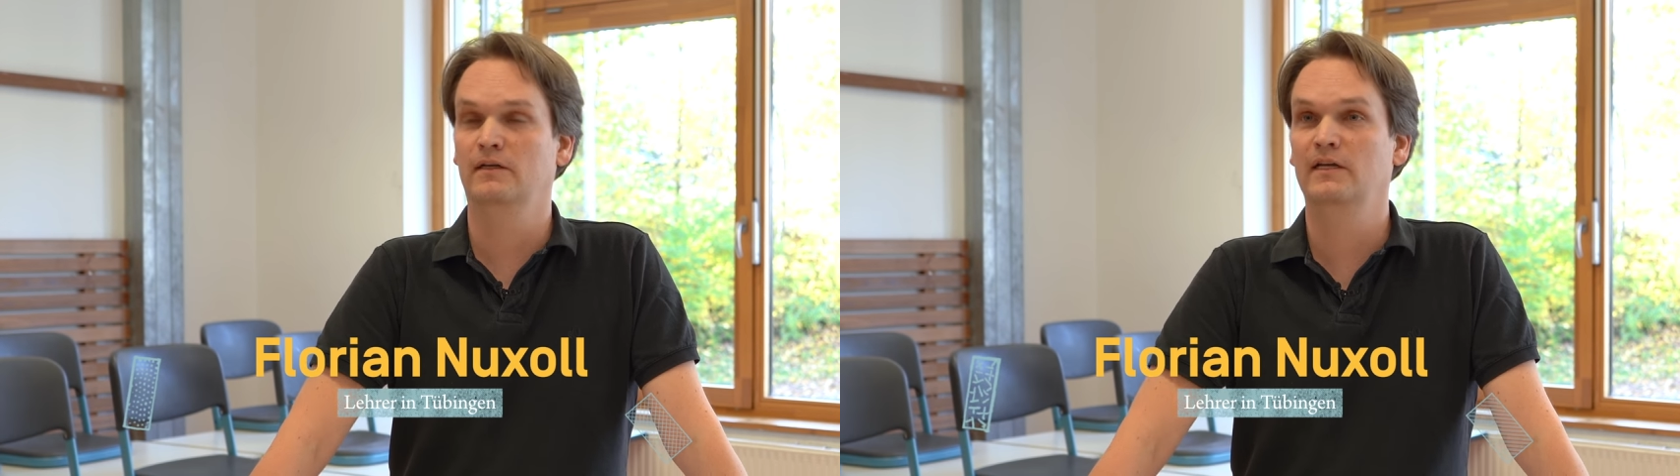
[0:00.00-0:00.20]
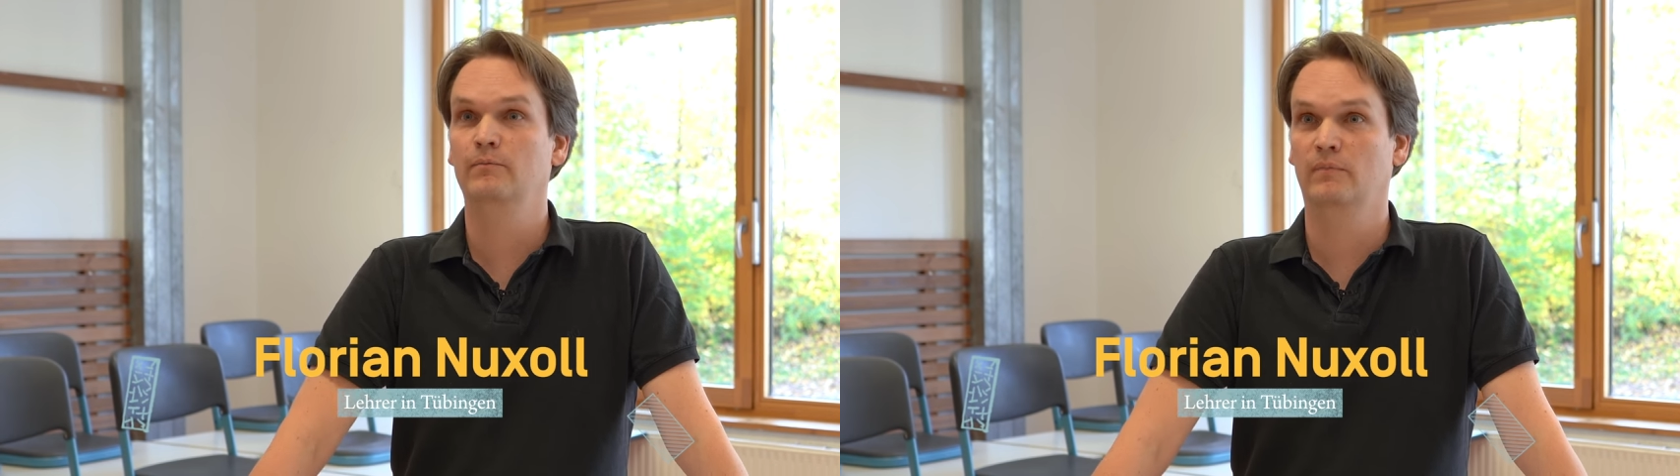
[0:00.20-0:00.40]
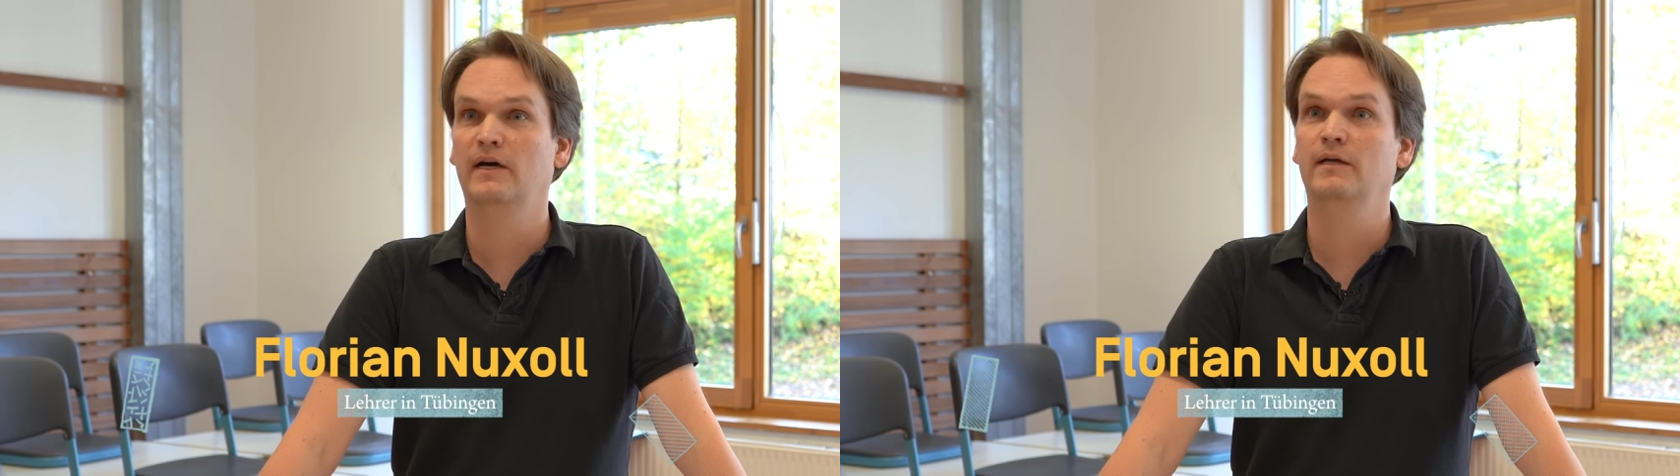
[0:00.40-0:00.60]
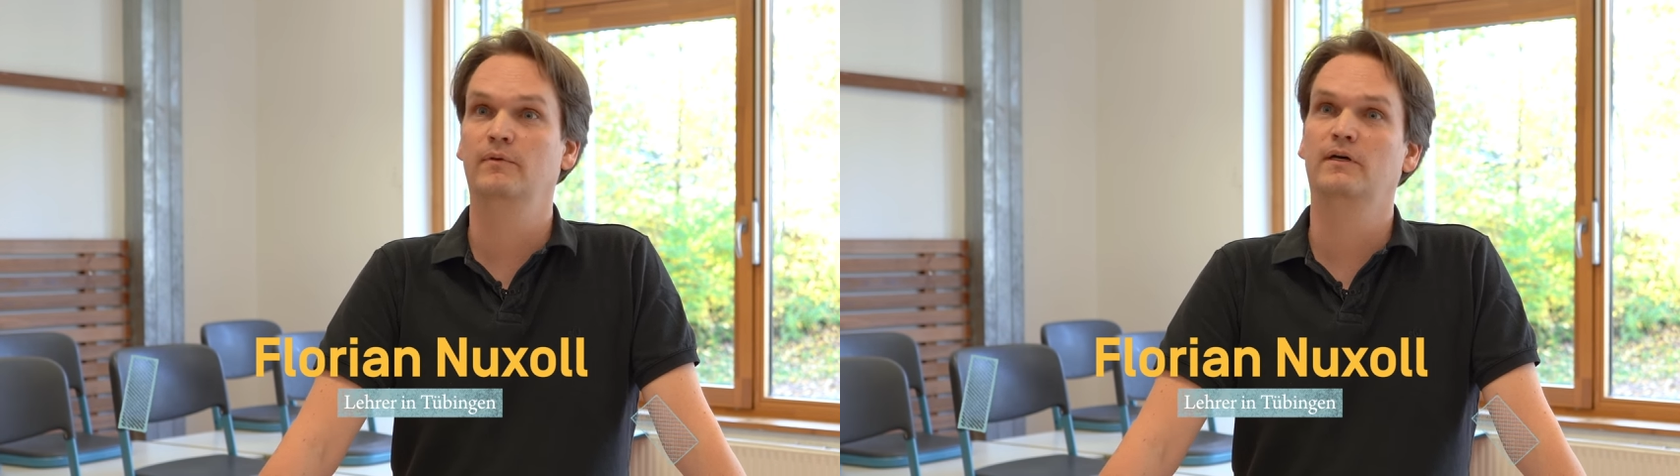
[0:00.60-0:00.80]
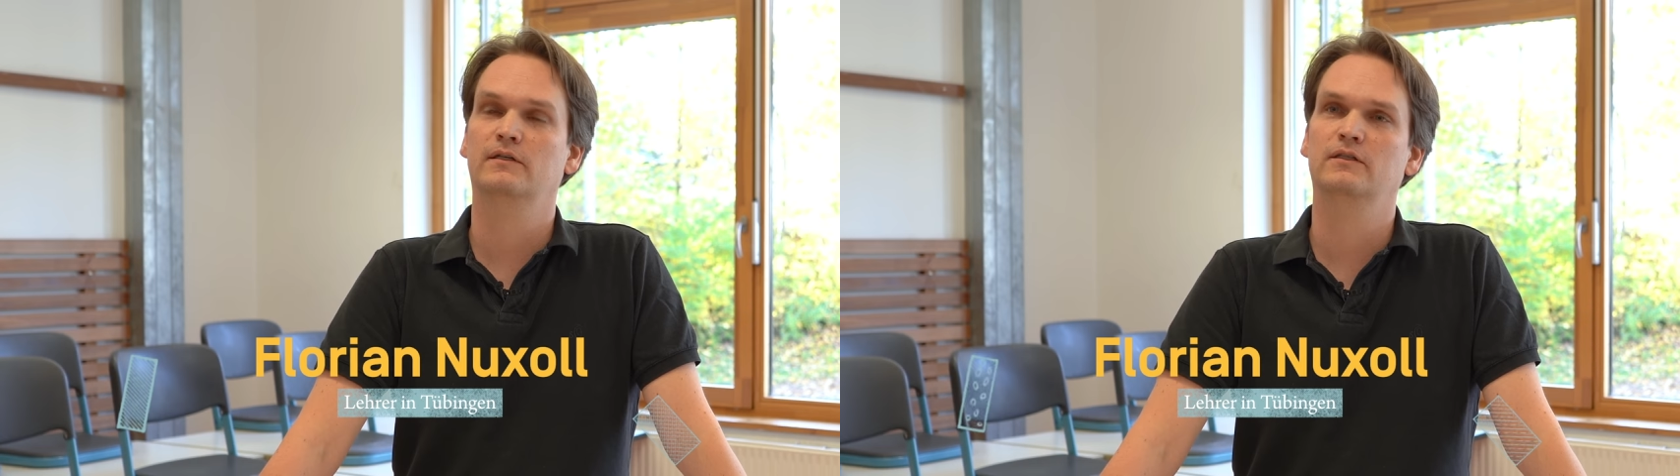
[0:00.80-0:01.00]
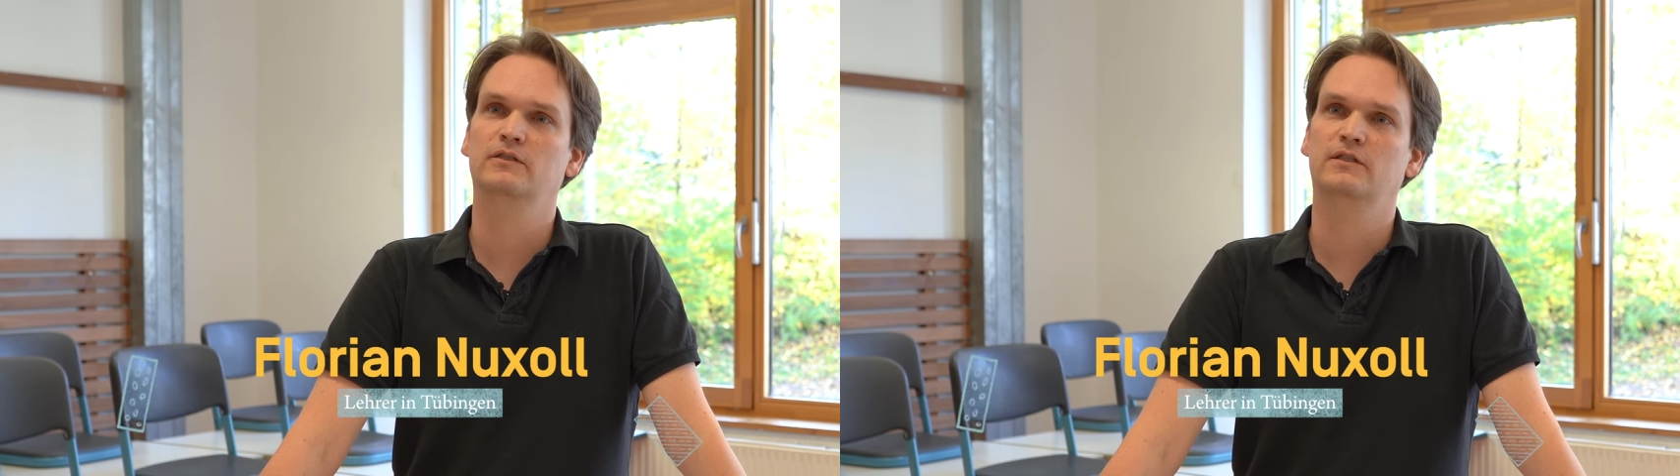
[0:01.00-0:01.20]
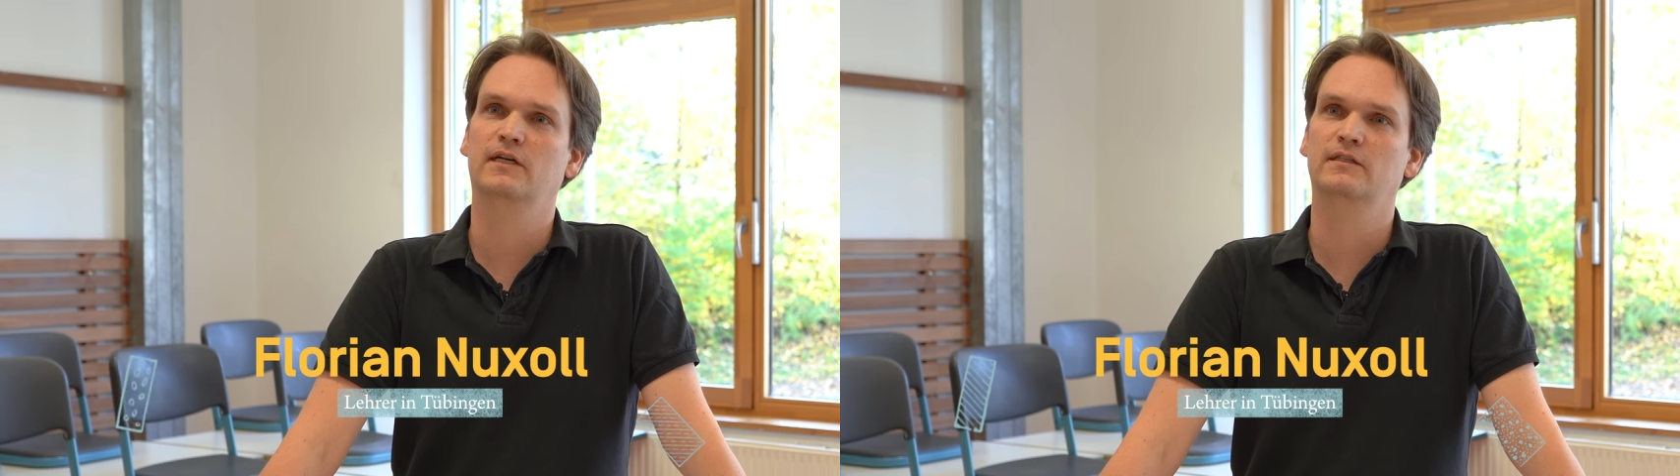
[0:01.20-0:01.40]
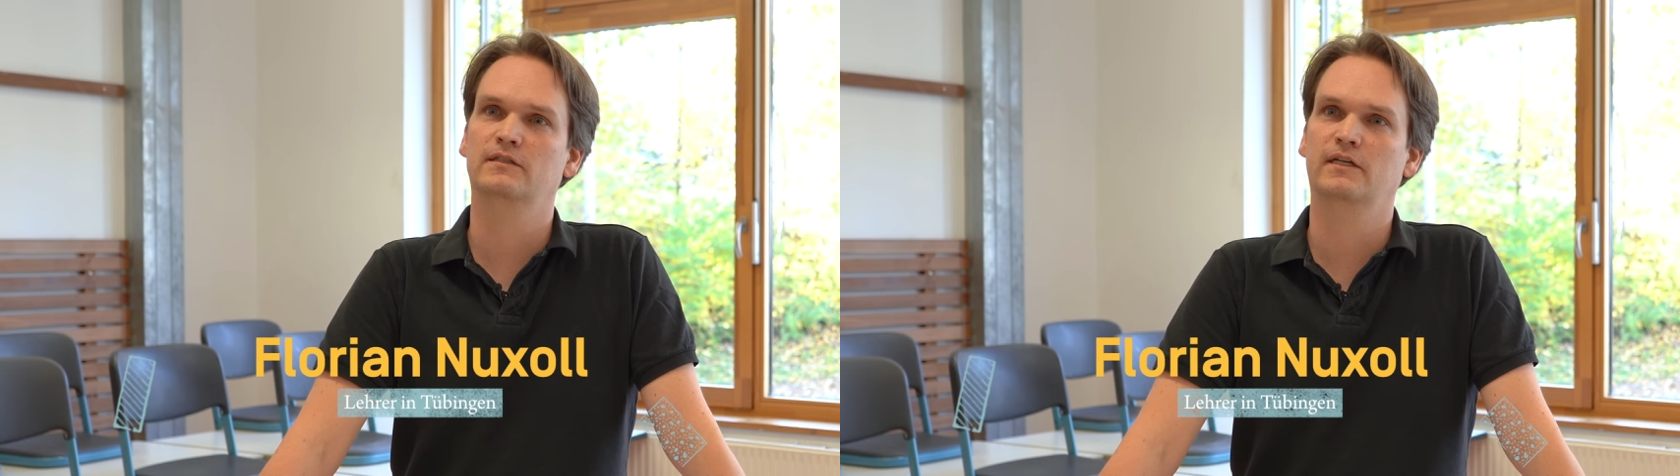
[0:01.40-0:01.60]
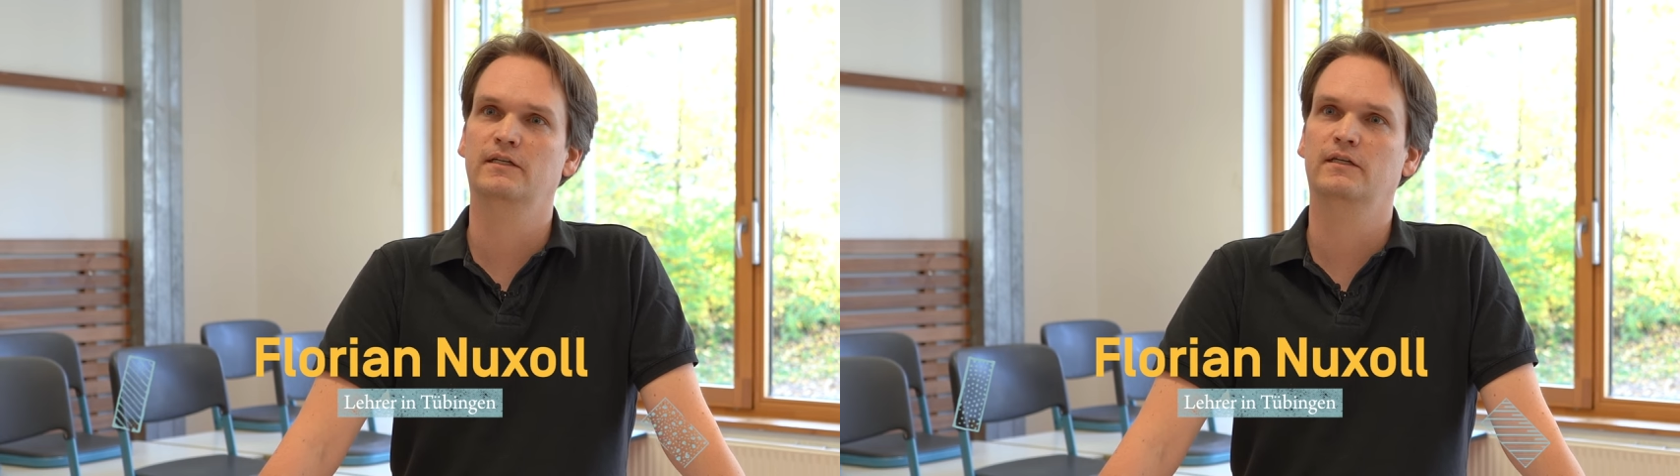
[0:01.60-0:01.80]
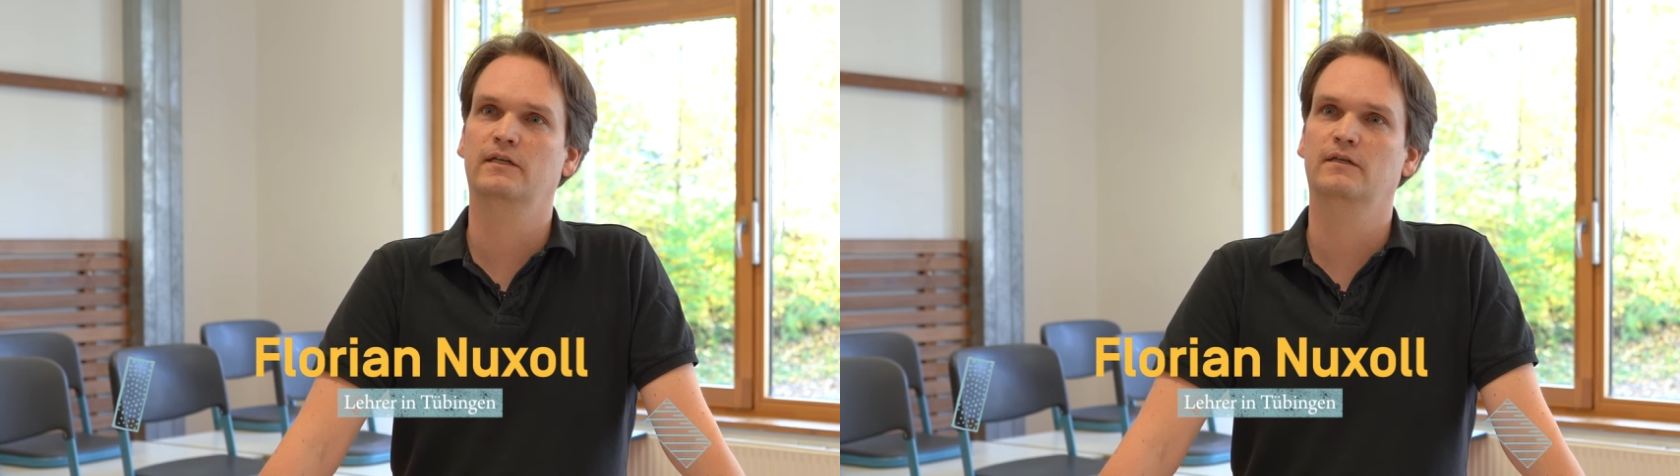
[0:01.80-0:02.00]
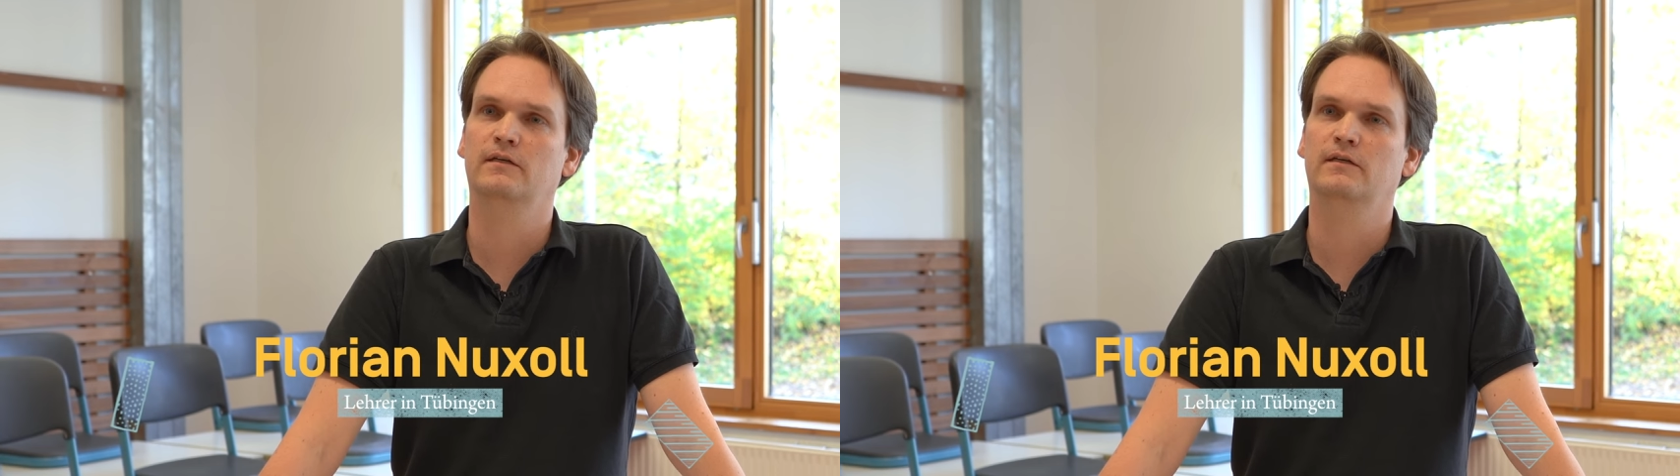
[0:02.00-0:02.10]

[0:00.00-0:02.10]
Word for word: nebenbei praktisch die ganze Technik